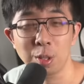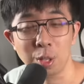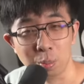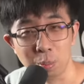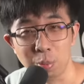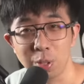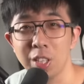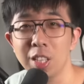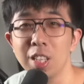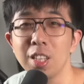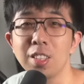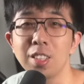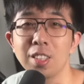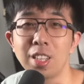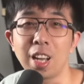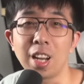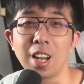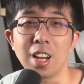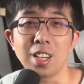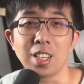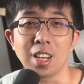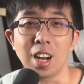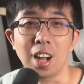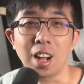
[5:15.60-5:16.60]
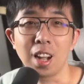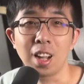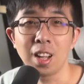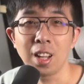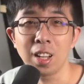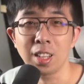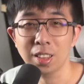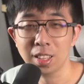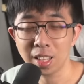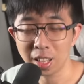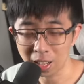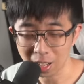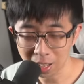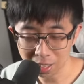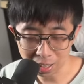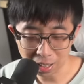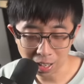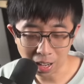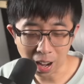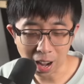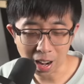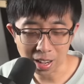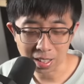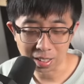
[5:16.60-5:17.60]
你不一定是在干啥，电量
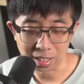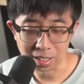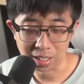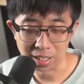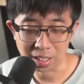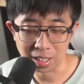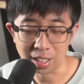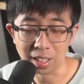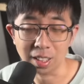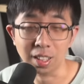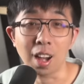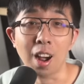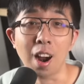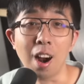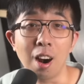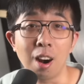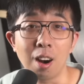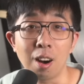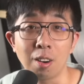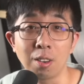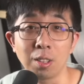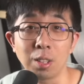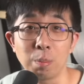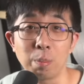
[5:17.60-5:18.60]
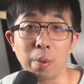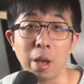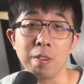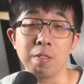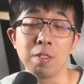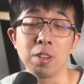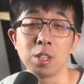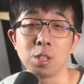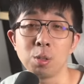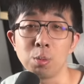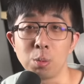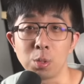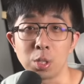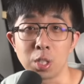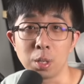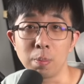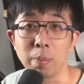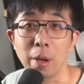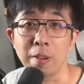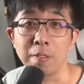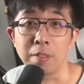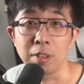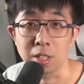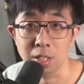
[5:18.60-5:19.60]
上看着呢，也可能好好的，百分之五十、
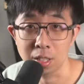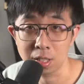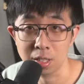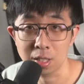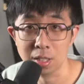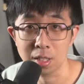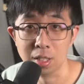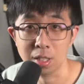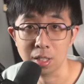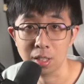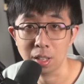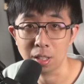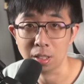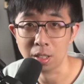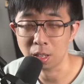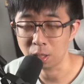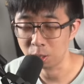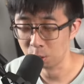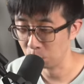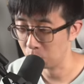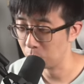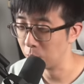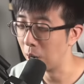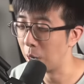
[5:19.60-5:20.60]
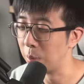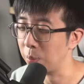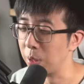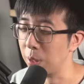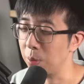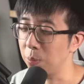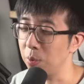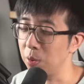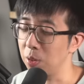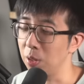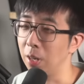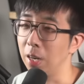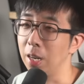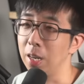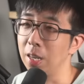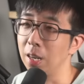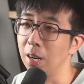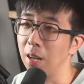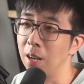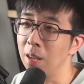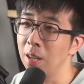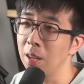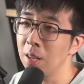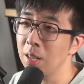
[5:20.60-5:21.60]
百分之四十的，但是突然屏幕就黑
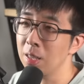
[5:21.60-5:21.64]
了，